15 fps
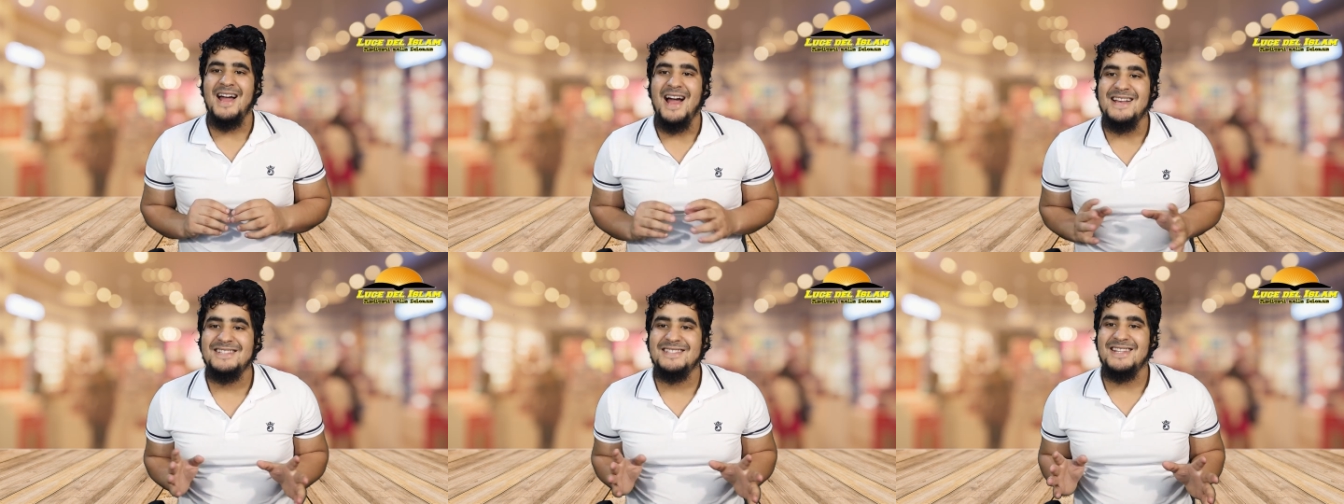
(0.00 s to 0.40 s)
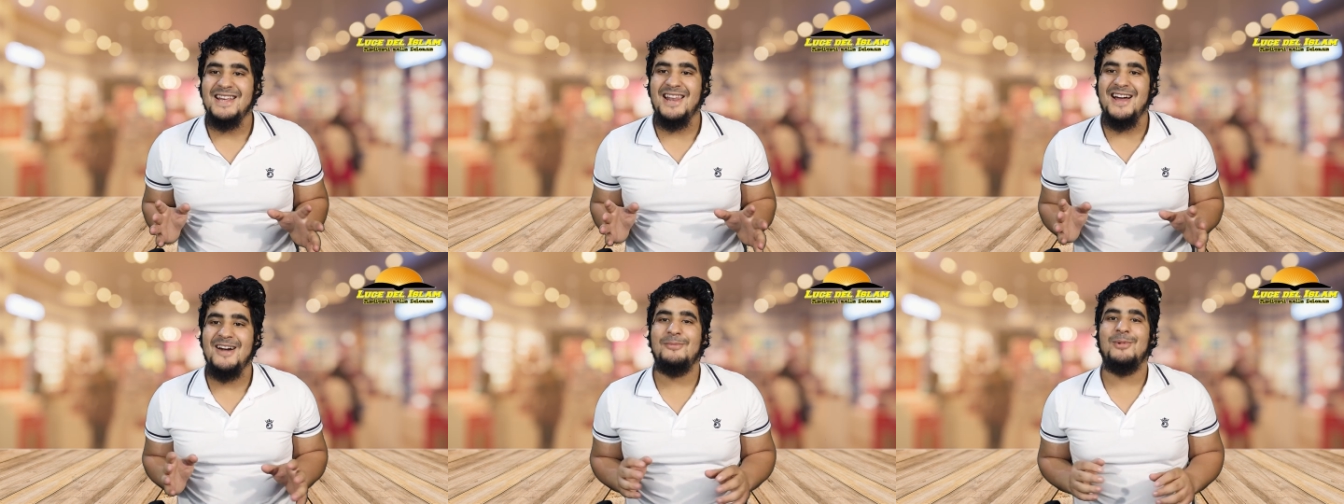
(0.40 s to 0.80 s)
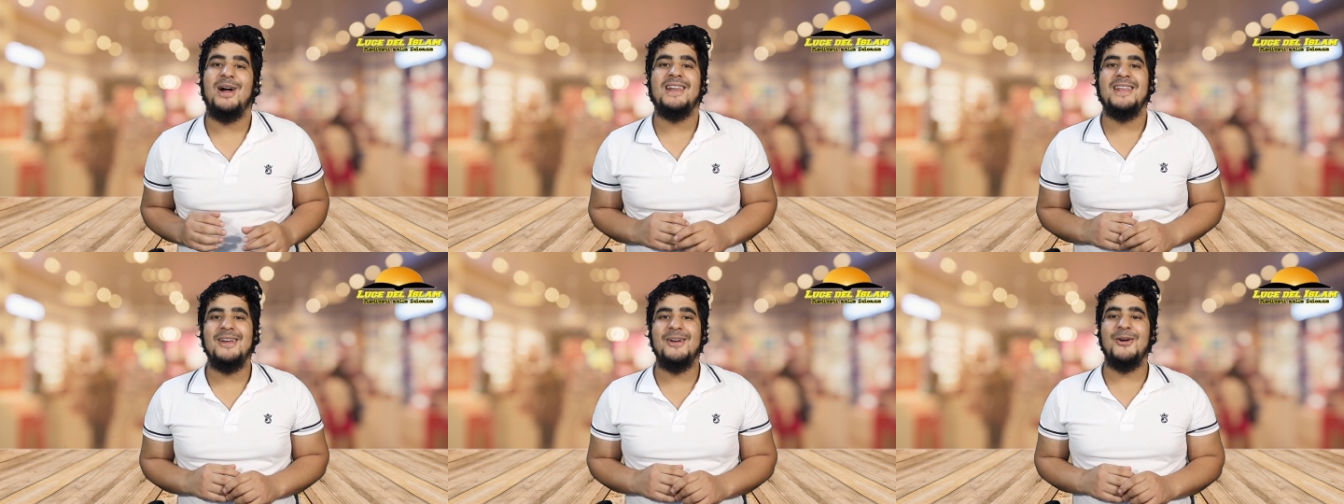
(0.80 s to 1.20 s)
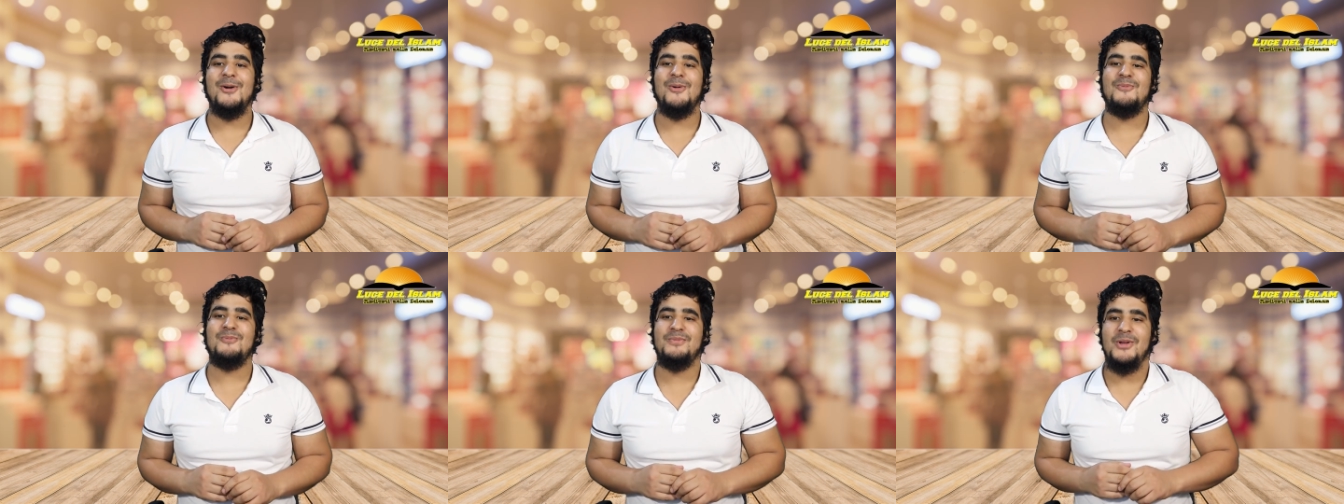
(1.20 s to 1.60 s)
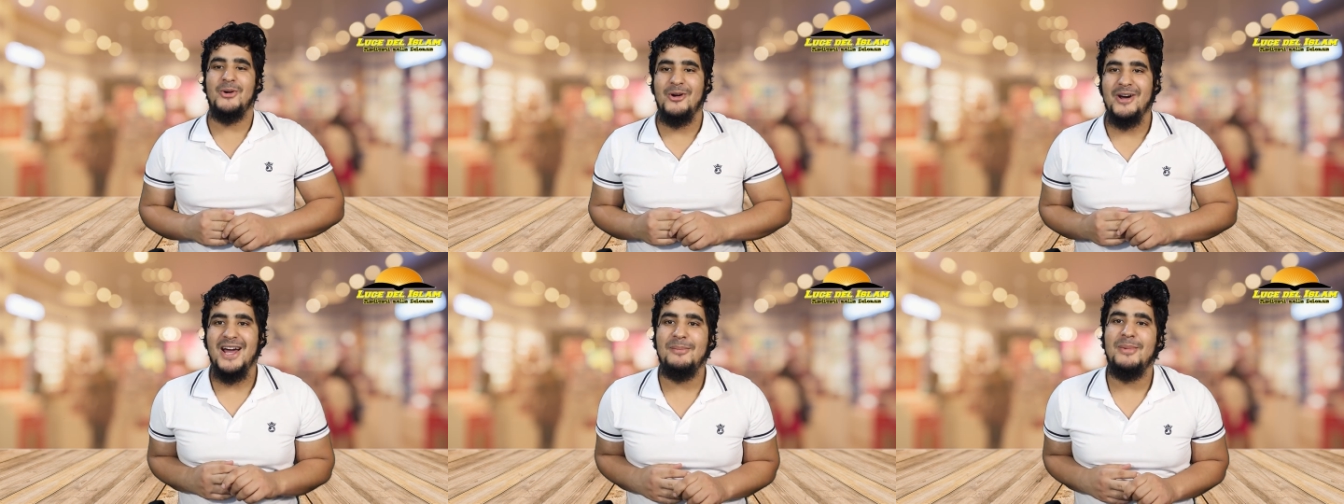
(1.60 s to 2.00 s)
Assalamu alaikum
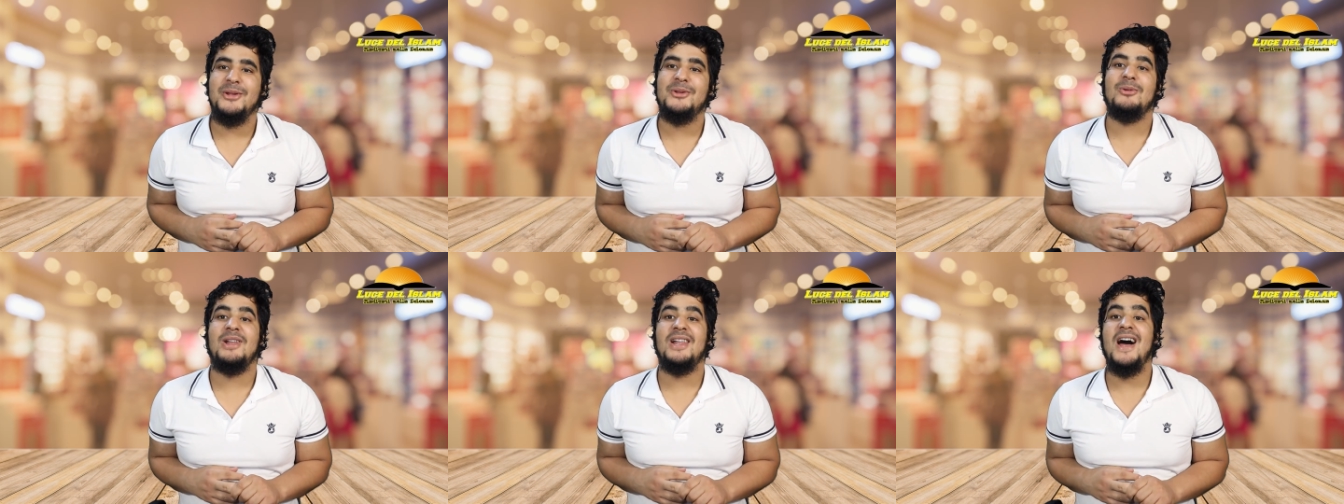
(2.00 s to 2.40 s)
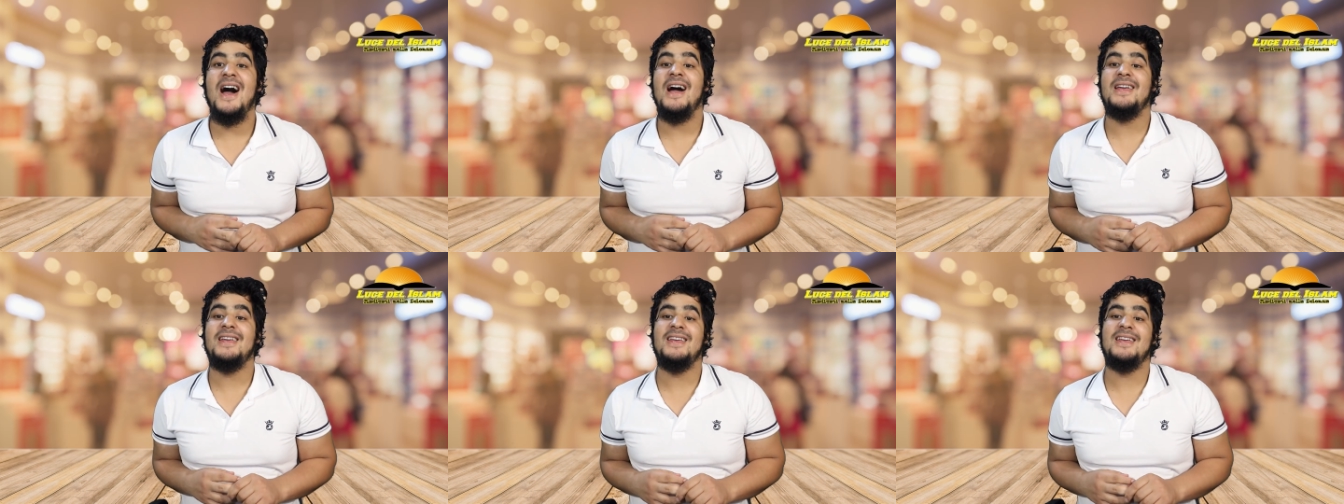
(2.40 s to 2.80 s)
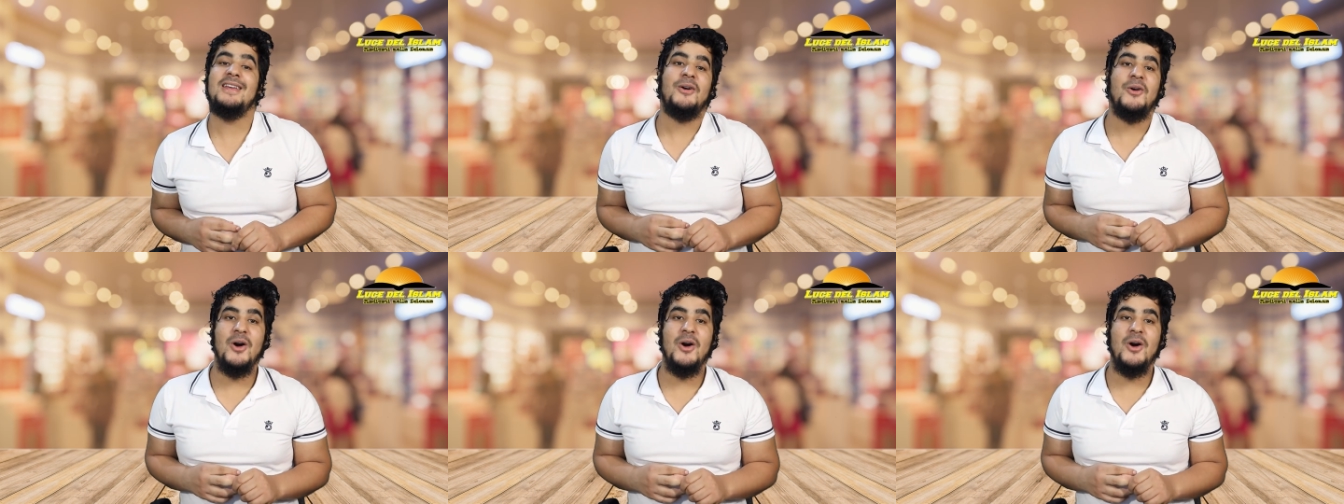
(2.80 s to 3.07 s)
wa rahmatullahi